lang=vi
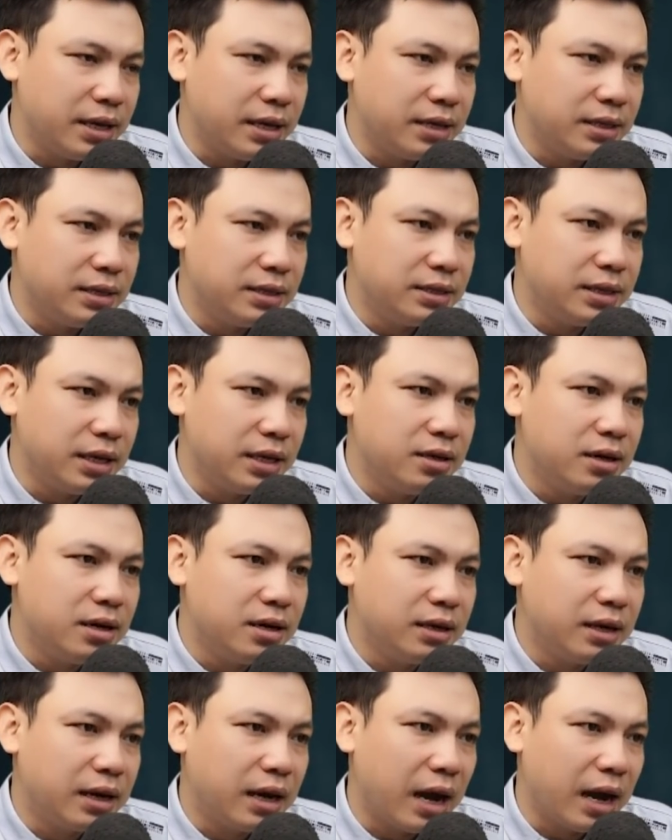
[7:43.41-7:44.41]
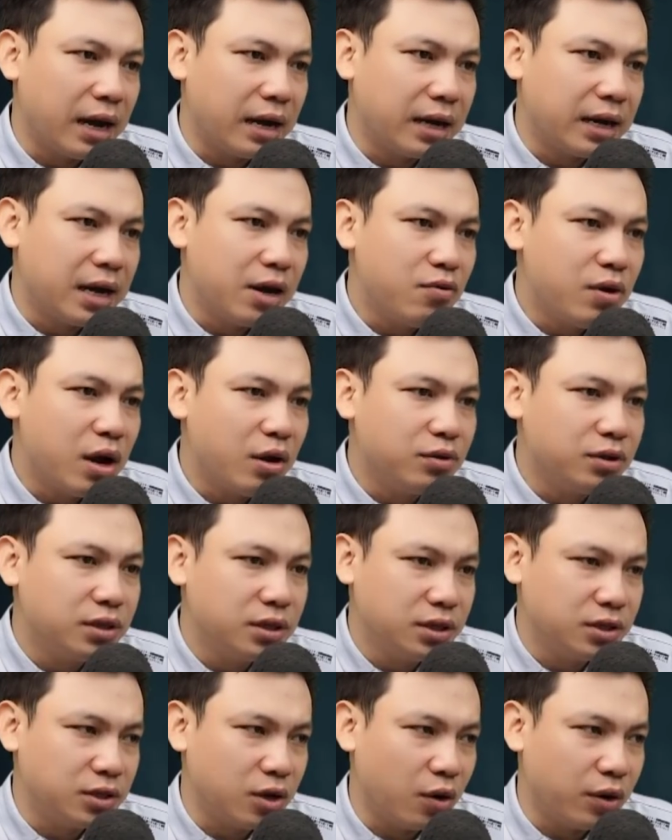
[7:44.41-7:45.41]
Bác xã vào trong giường của chị
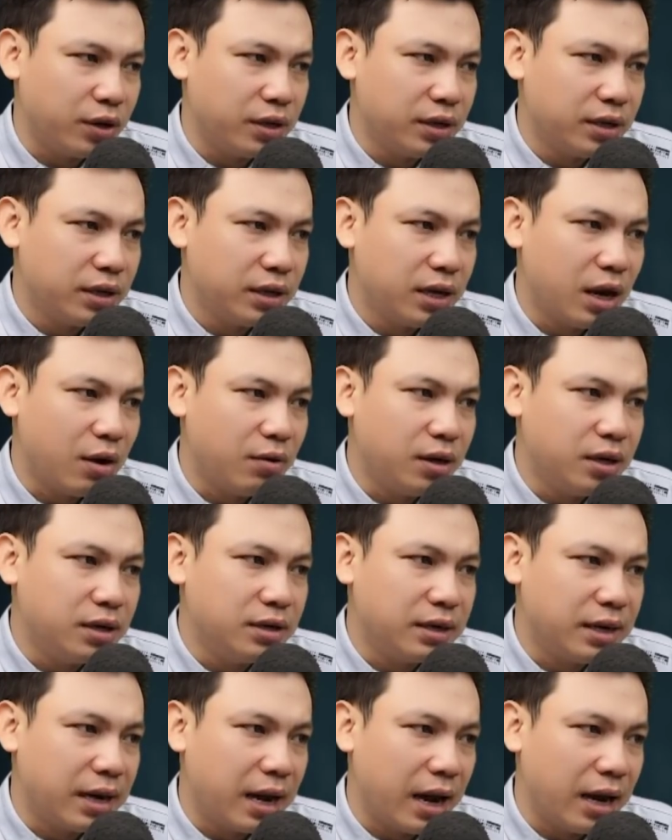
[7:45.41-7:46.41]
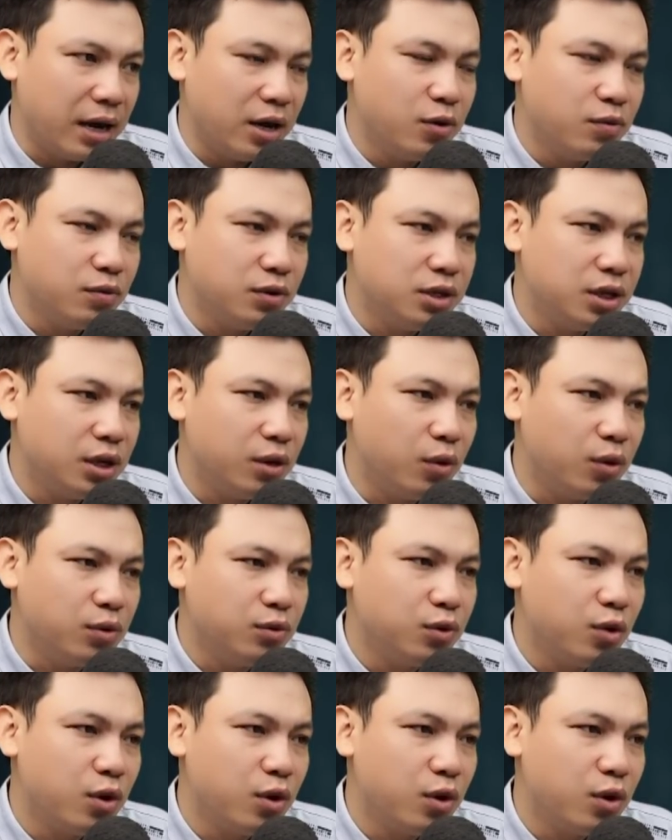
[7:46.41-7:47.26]
Hương, anh Thịnh cầm đèn vào trong.